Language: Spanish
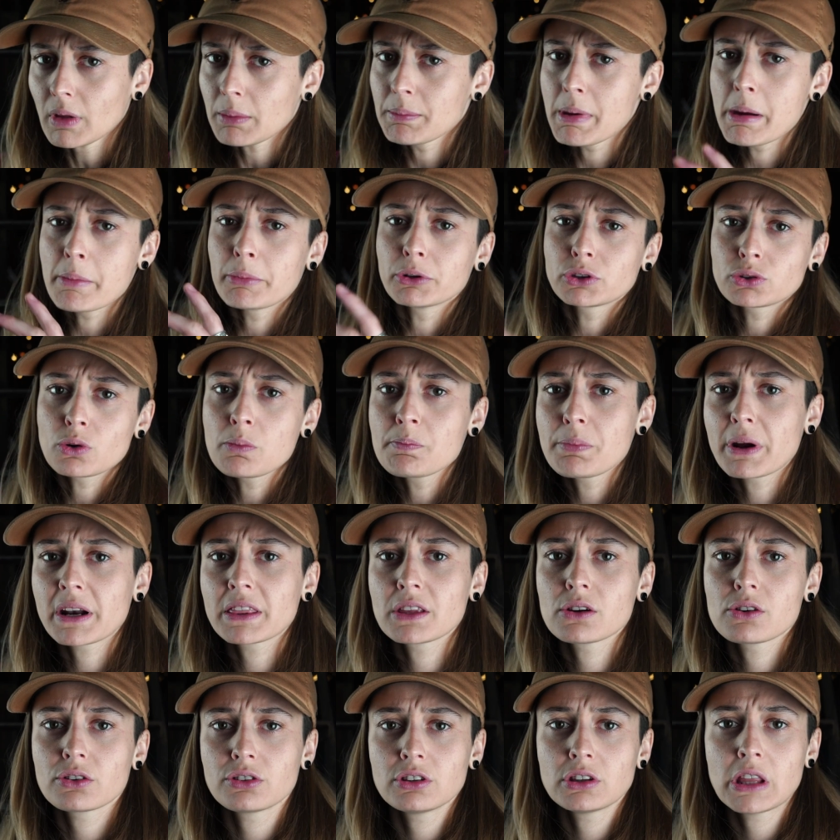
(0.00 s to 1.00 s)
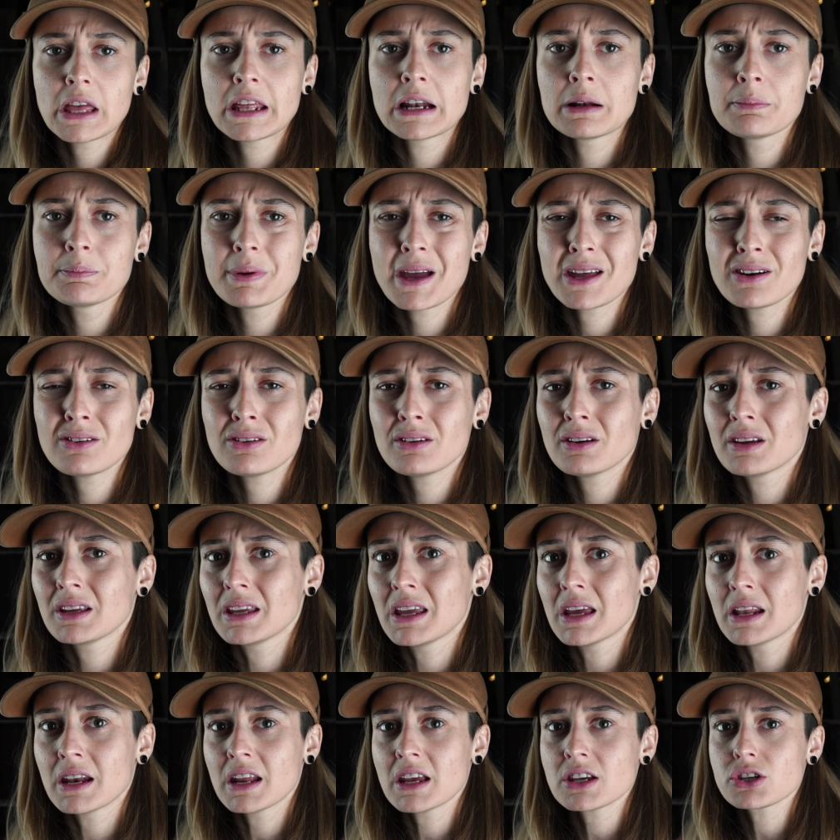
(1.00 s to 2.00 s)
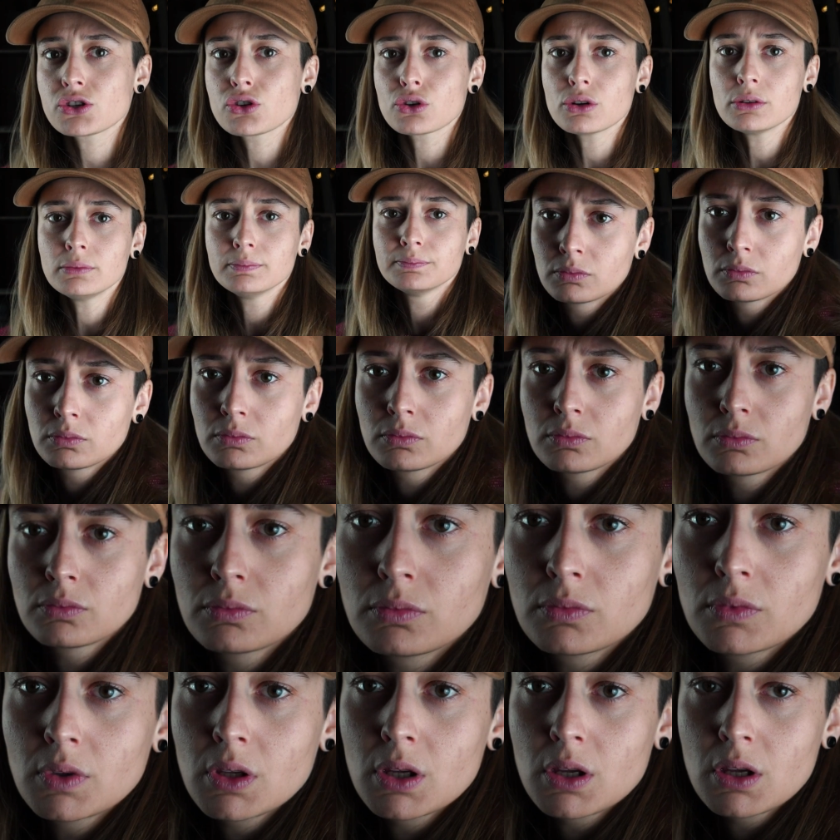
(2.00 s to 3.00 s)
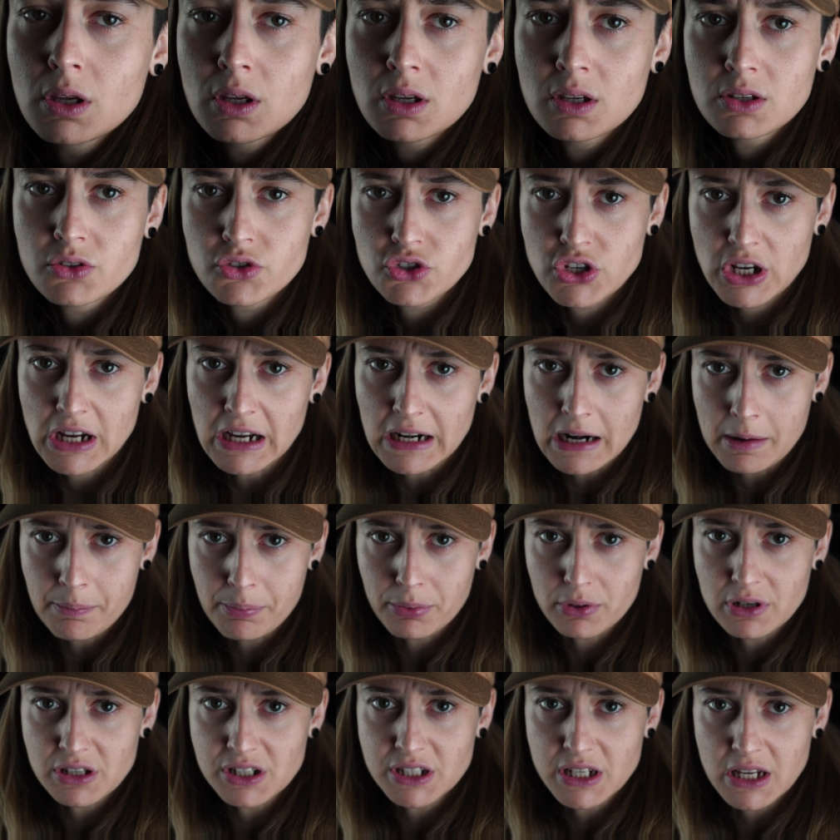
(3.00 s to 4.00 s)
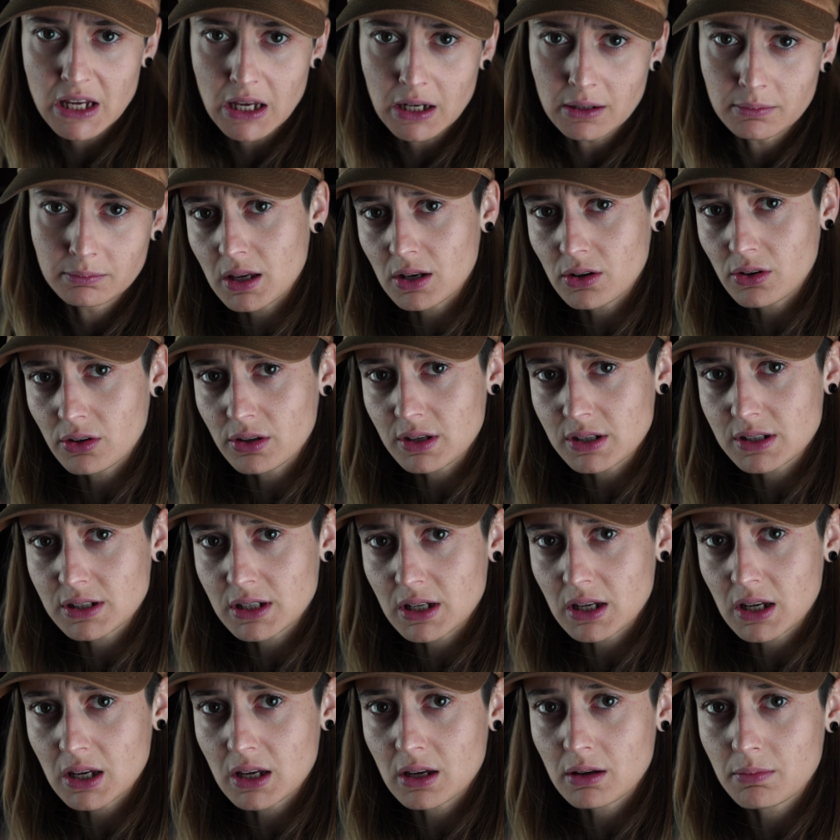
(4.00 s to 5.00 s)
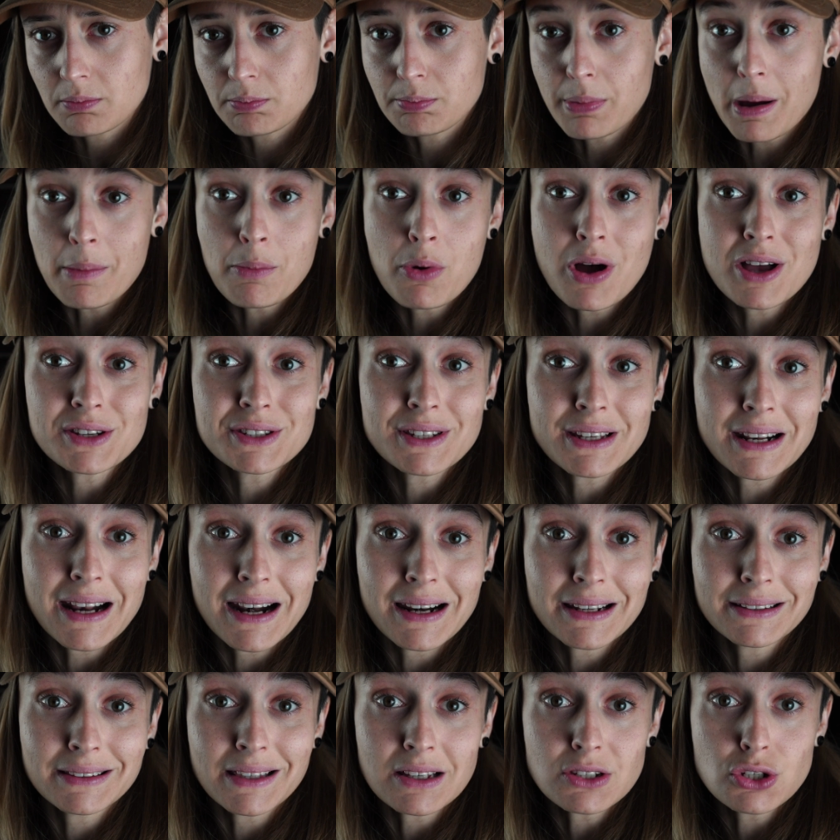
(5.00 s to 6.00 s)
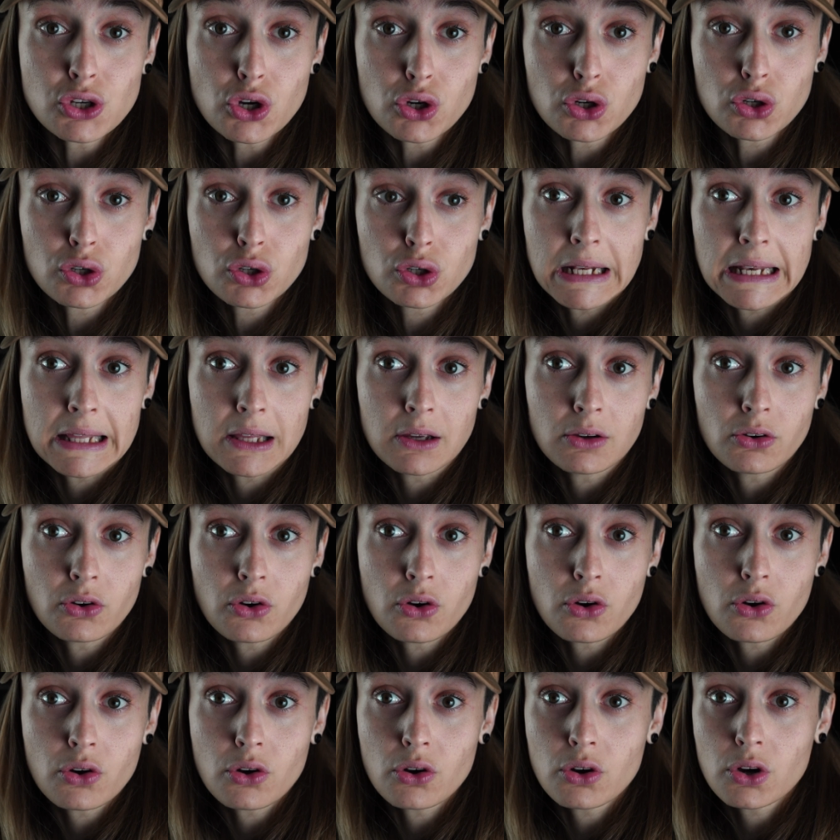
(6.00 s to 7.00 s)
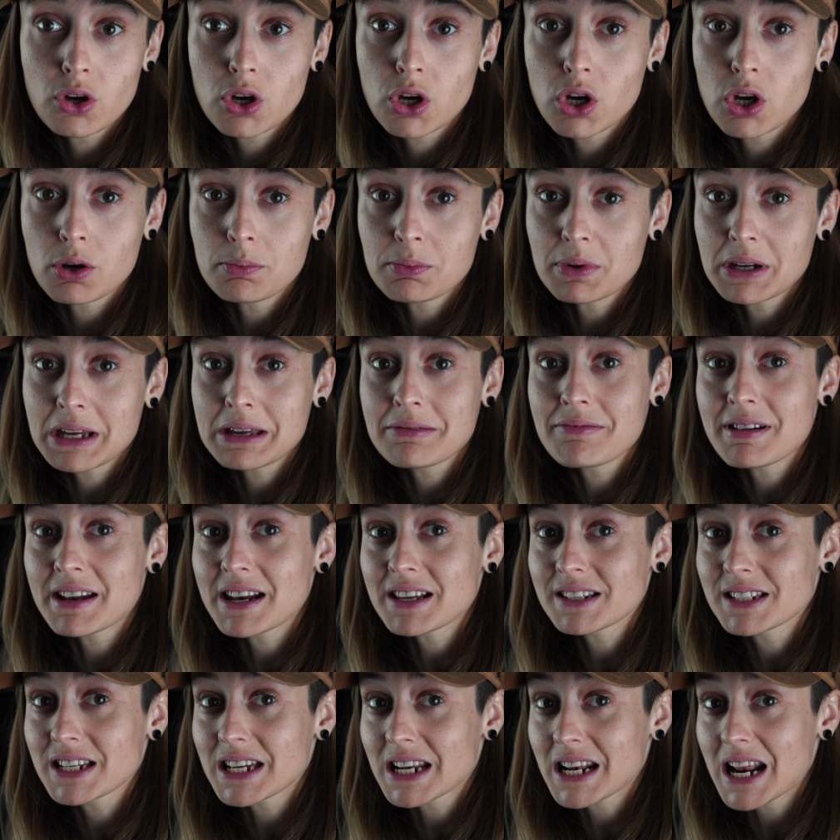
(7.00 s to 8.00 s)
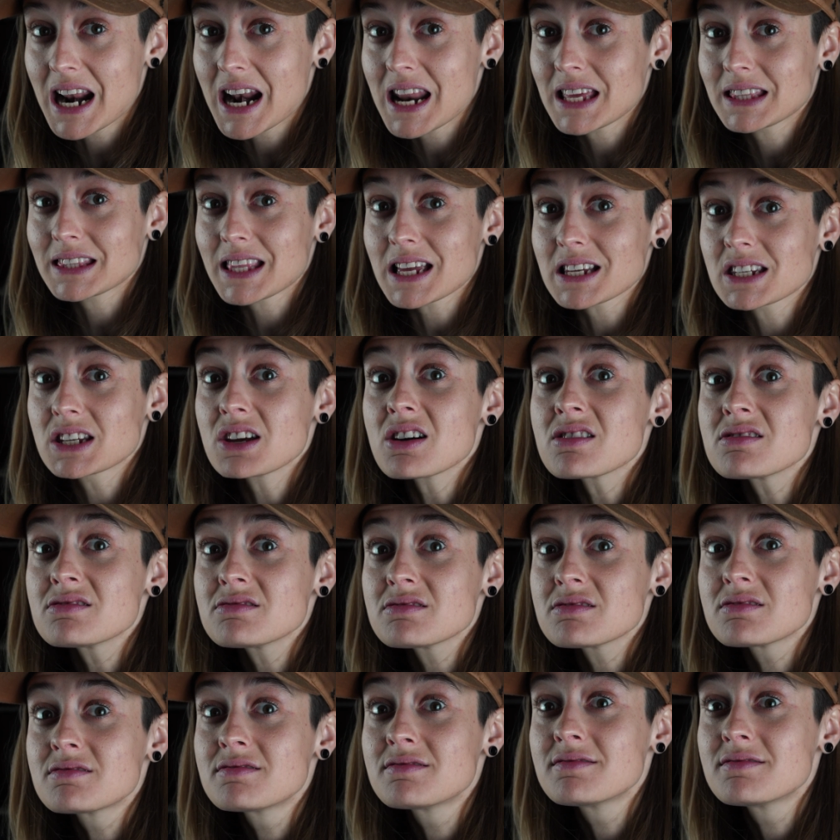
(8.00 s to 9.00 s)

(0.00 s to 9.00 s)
me mostró un par de cositas en el piano y en eso llega la policía y nos dice, vamos a cerrar la estación. Y le digo, como que van a cerrar la estación.